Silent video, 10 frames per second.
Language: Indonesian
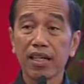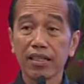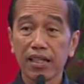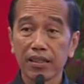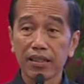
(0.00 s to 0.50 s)

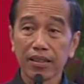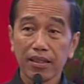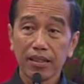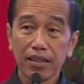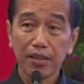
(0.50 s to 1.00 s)
rakyat.
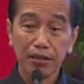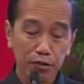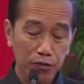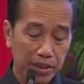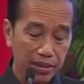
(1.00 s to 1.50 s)
Ini
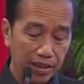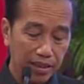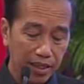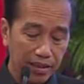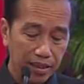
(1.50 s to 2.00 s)
duitnya
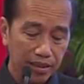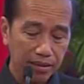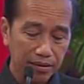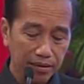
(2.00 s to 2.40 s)
rakyat.